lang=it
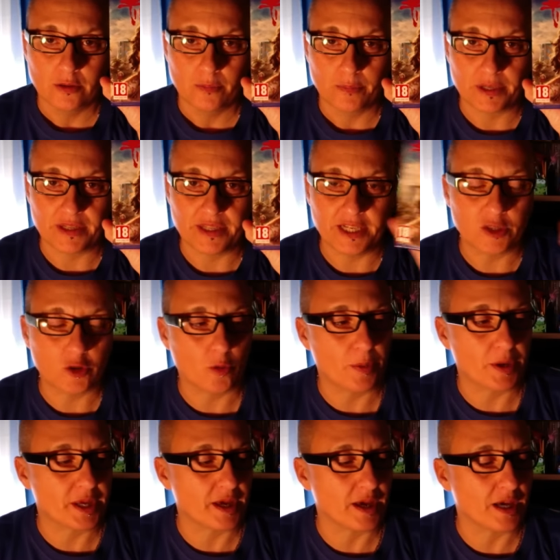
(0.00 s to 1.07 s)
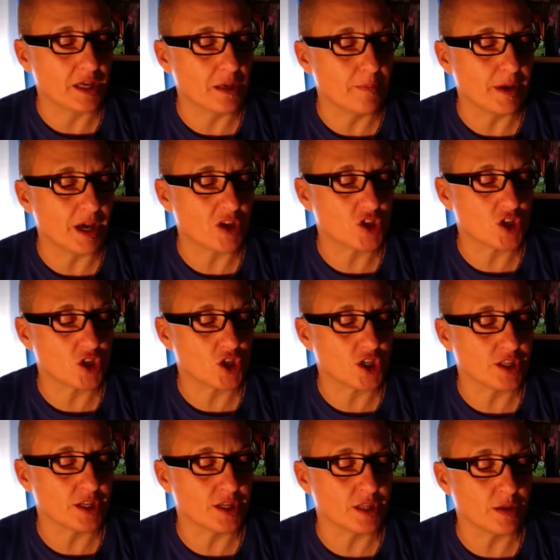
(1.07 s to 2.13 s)
Prendetelo perché a chi piace il
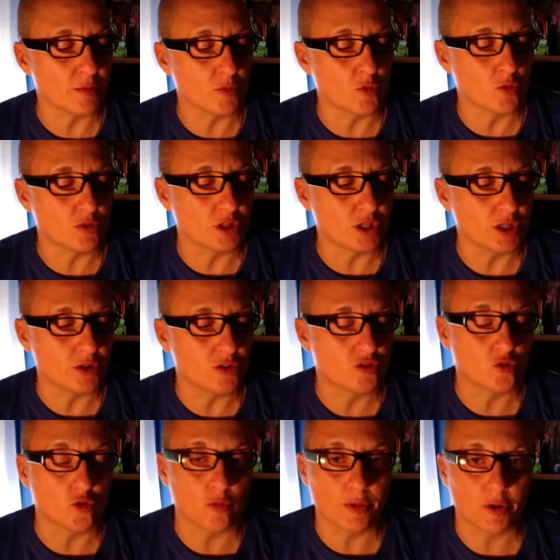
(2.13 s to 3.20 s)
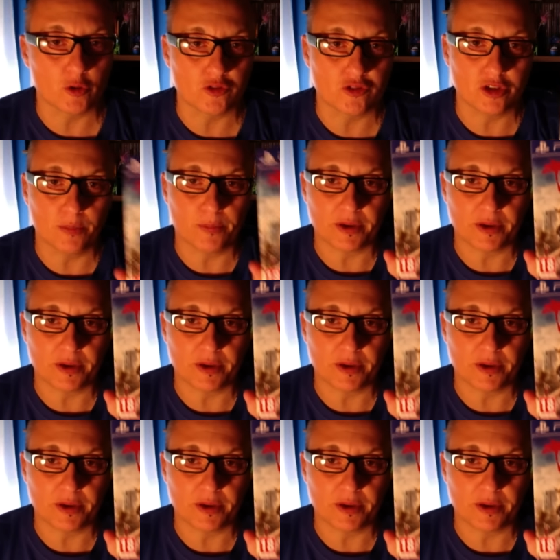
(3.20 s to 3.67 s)
genere dei modi zombie così,